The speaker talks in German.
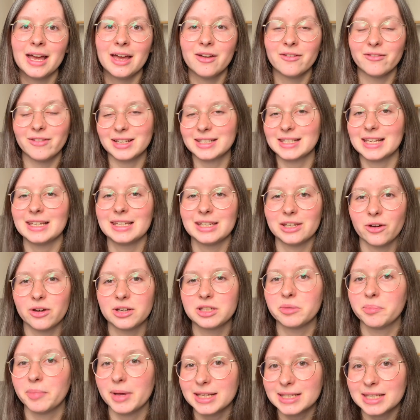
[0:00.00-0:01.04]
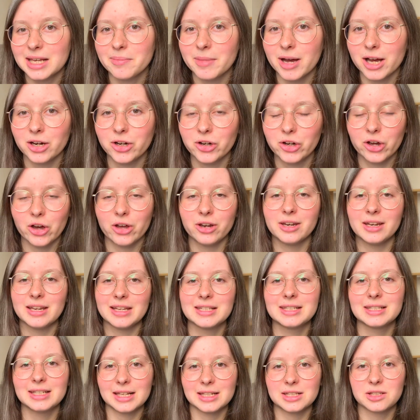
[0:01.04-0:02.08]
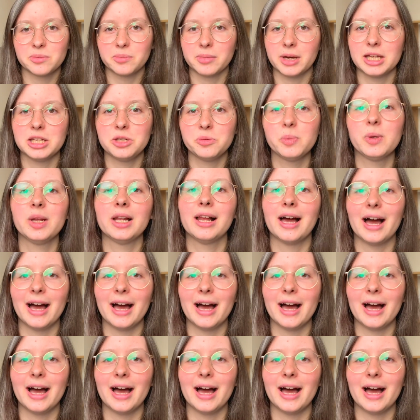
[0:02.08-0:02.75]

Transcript: Was hätte ich heute besser machen können, ist da zum Beispiel